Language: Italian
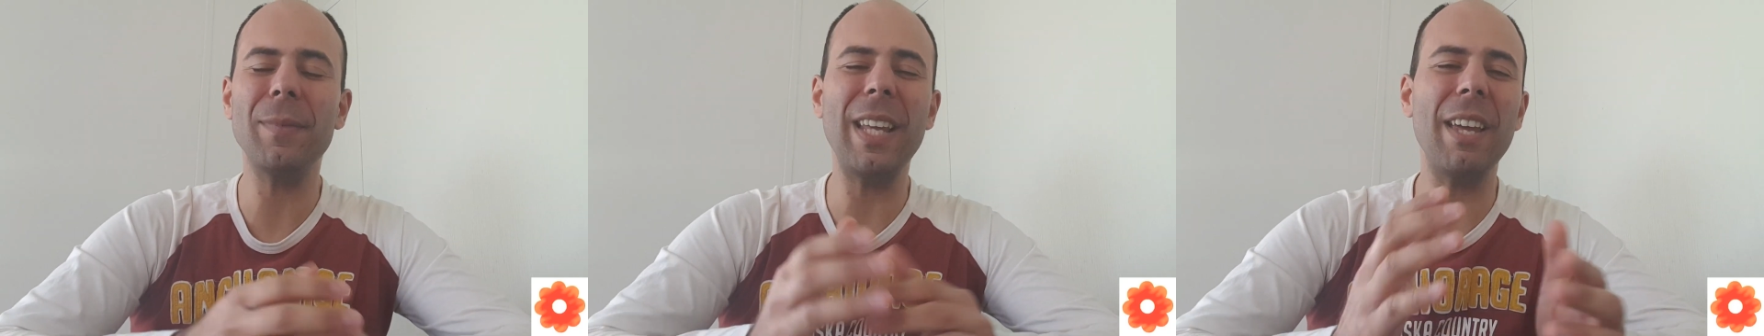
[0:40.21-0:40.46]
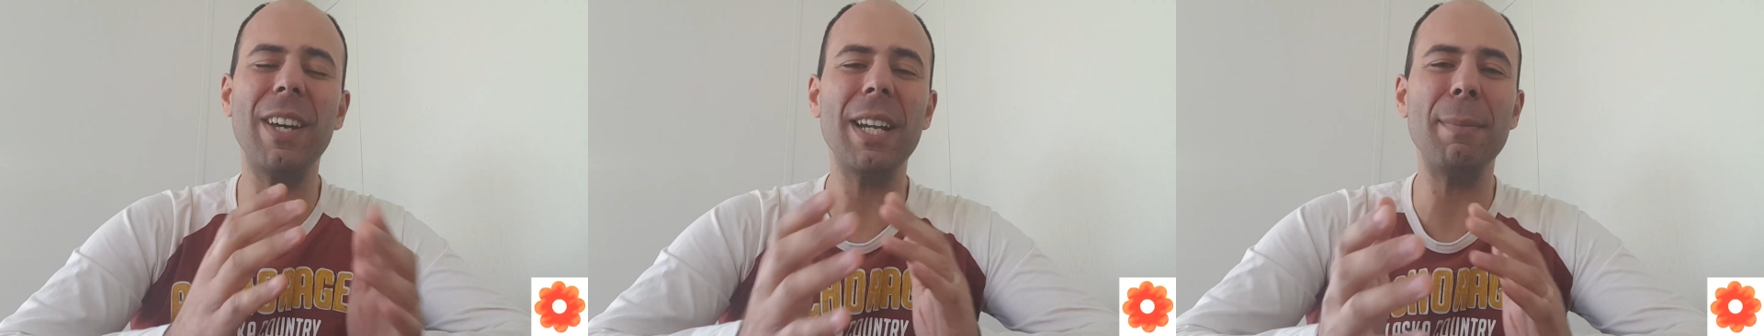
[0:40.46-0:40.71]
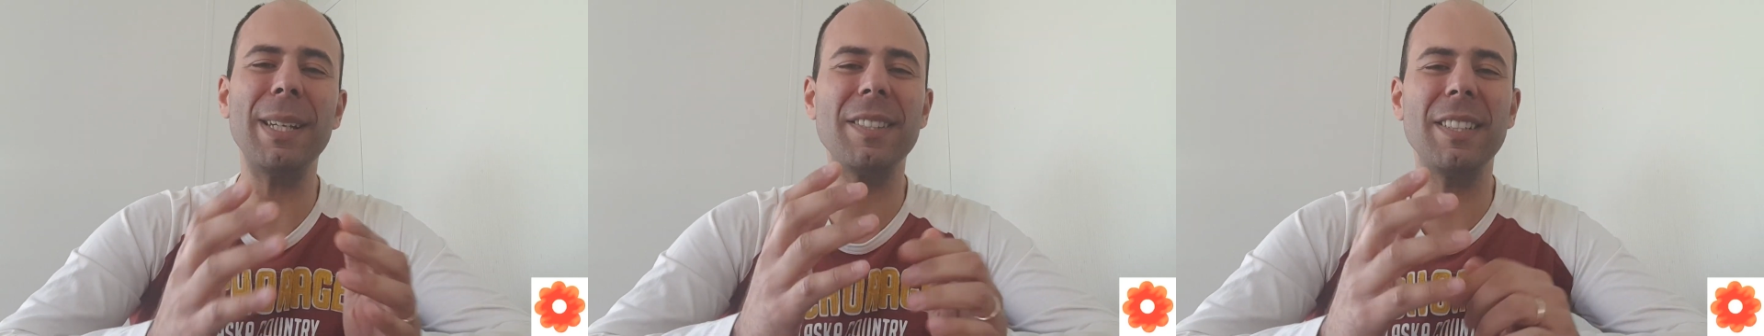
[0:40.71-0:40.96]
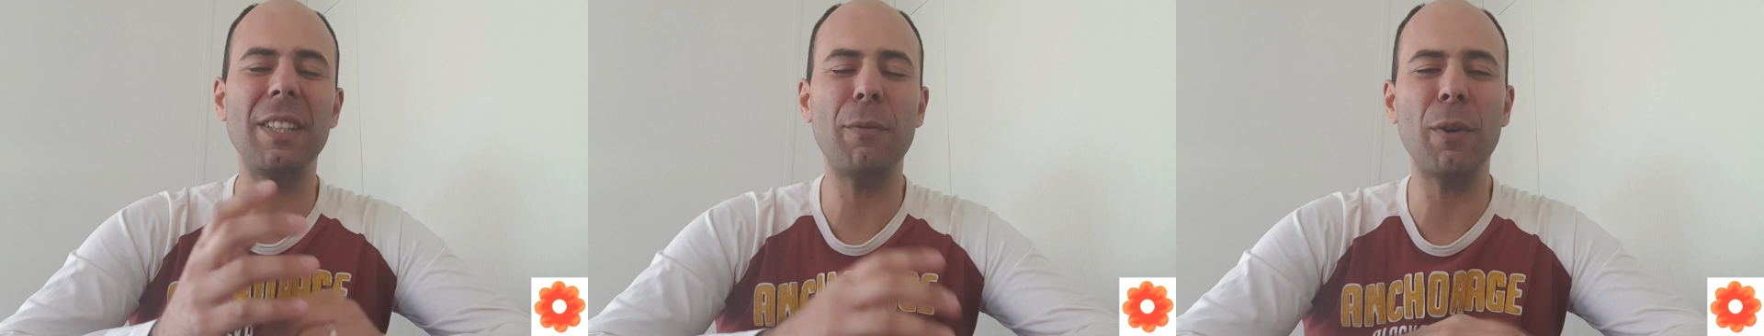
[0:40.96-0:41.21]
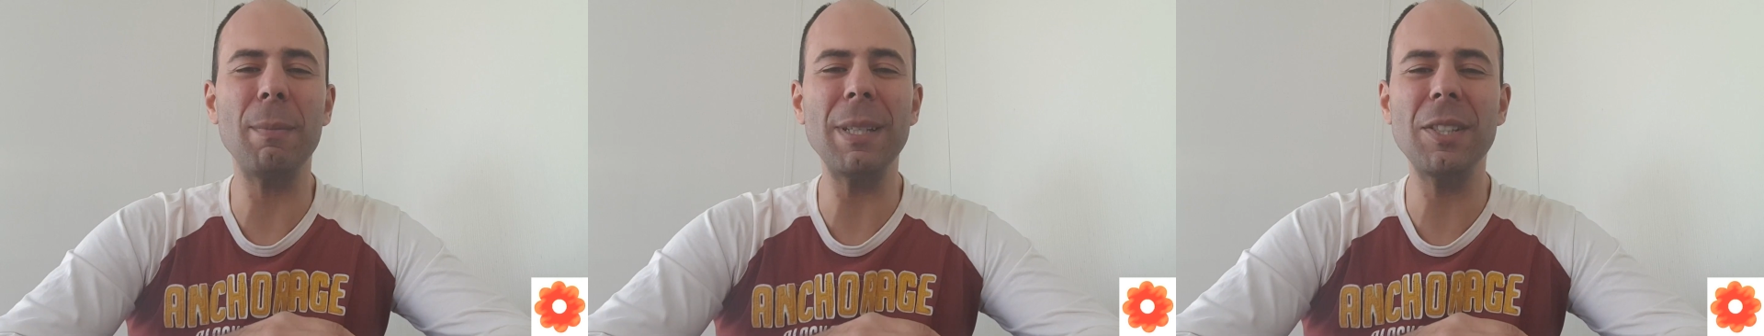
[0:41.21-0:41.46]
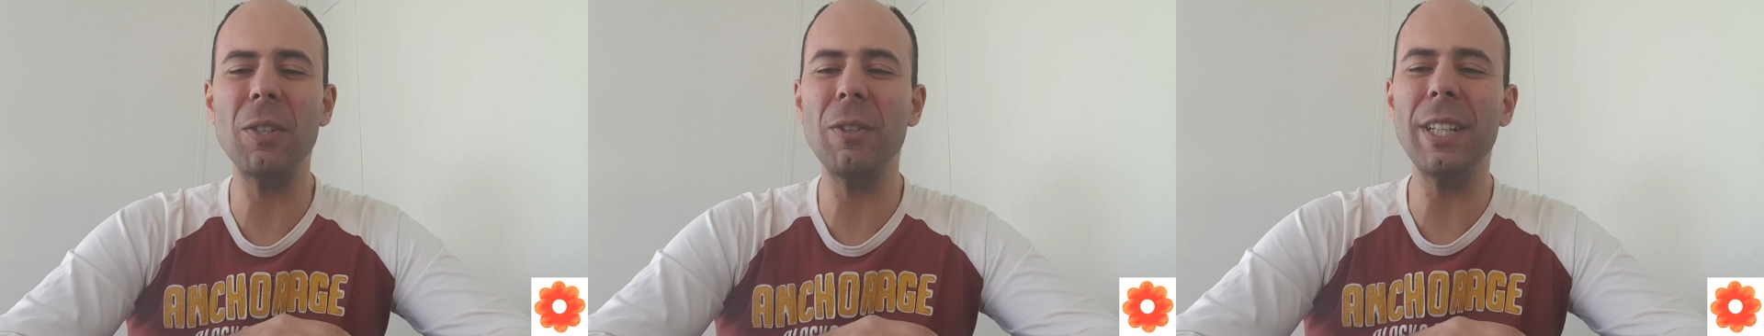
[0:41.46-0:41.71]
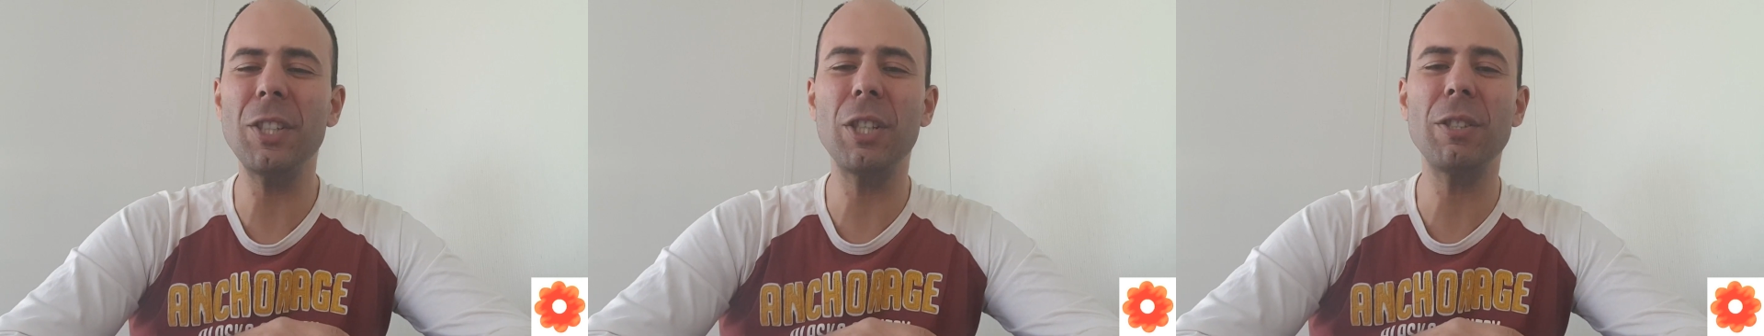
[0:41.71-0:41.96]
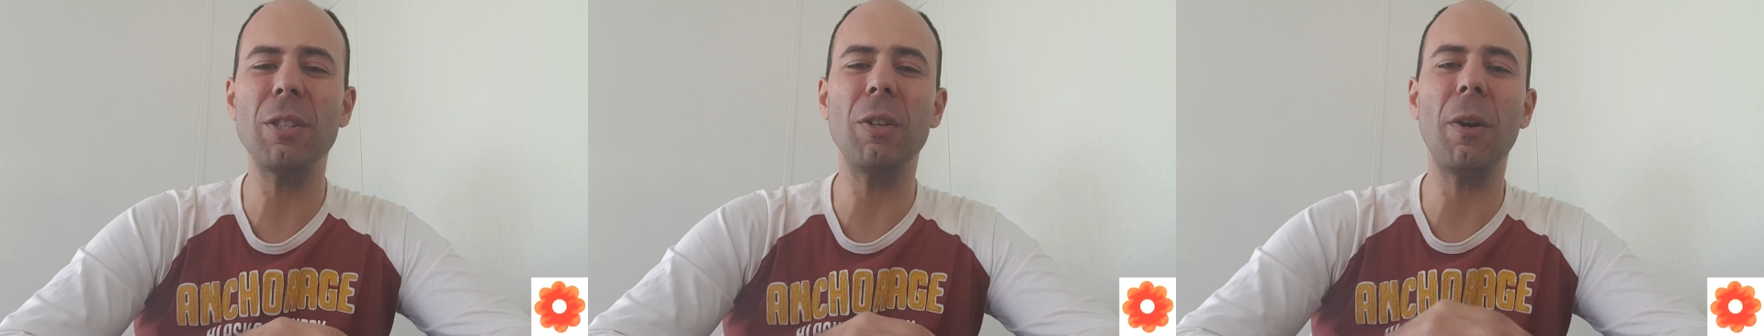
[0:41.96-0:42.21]
dai vari mezzi di informazione
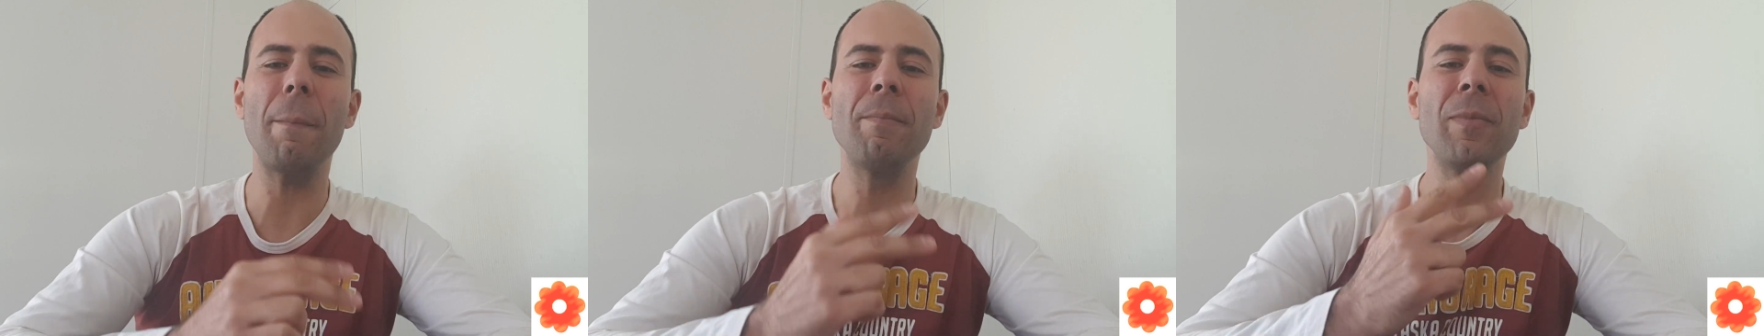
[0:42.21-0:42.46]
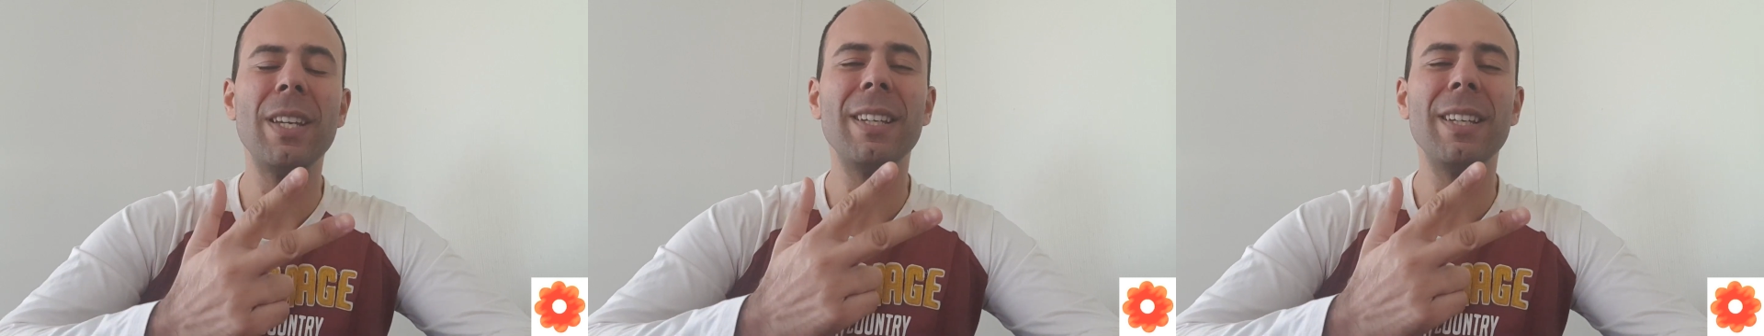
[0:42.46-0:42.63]
ci sono